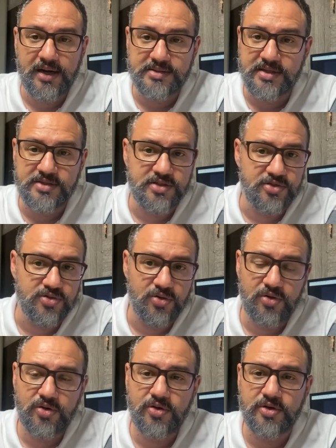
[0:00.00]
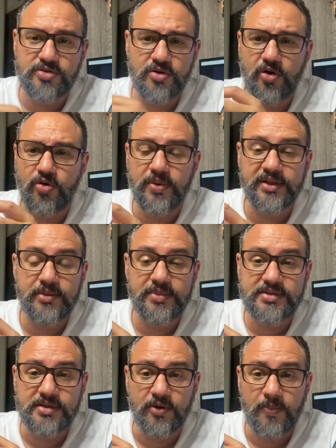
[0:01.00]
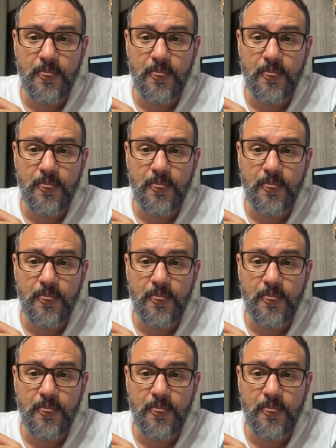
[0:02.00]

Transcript: as rescisões ou alguma demissão.